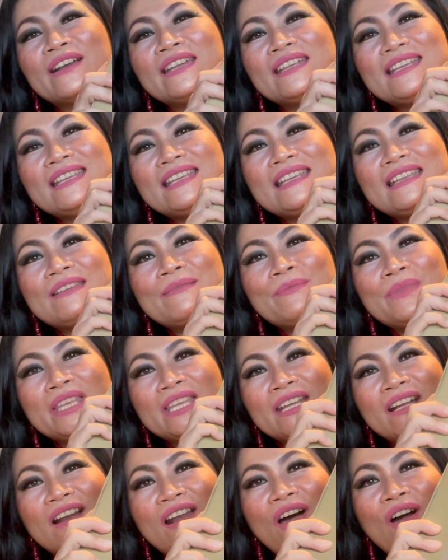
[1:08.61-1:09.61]
นี่
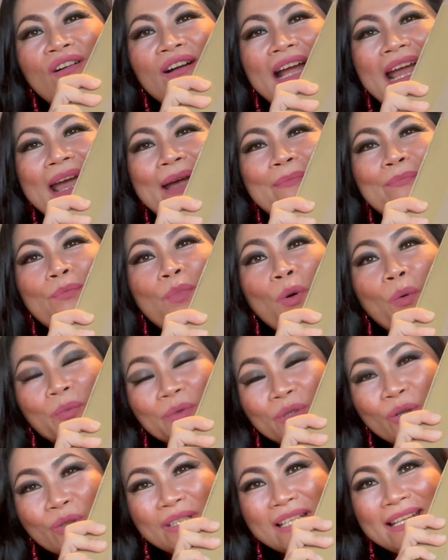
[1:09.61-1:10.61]
มีกล่องแอบบุบ
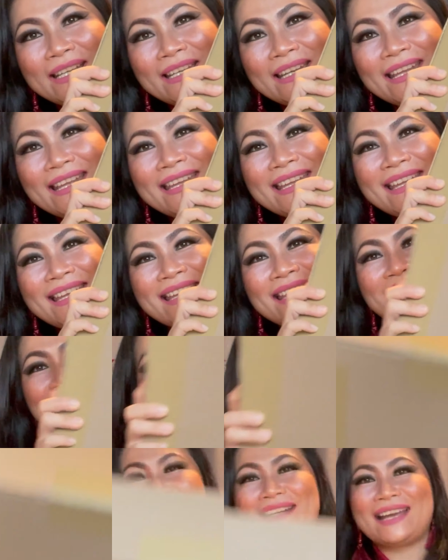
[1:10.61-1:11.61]
ตรงนี้นิด
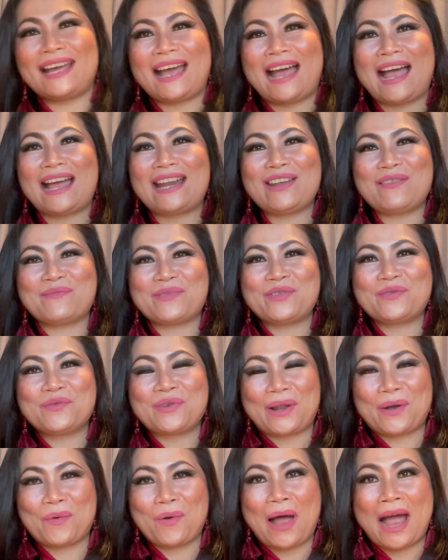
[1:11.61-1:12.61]
นึงนะคะเดี๋ยวมาดู
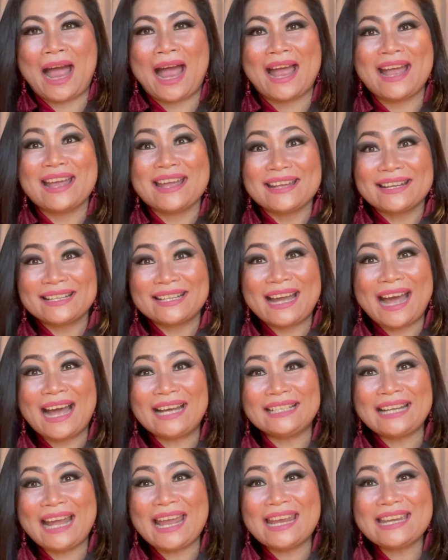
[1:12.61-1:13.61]
กันว่า
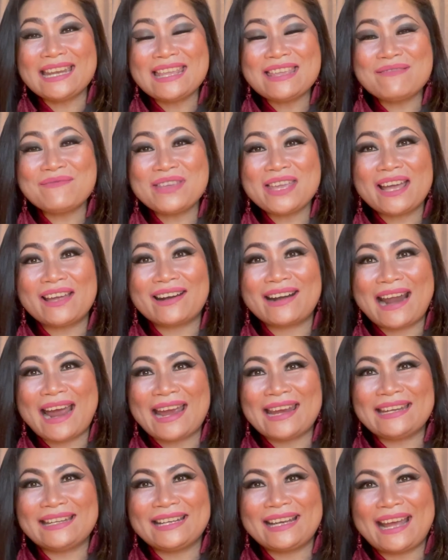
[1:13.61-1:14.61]
ข้างในนี้มีอะไร
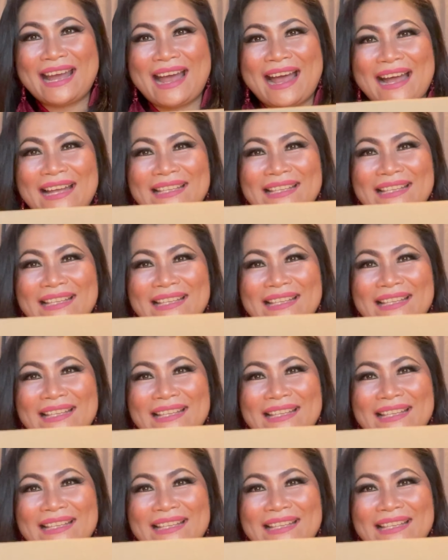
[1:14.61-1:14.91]
นะคะ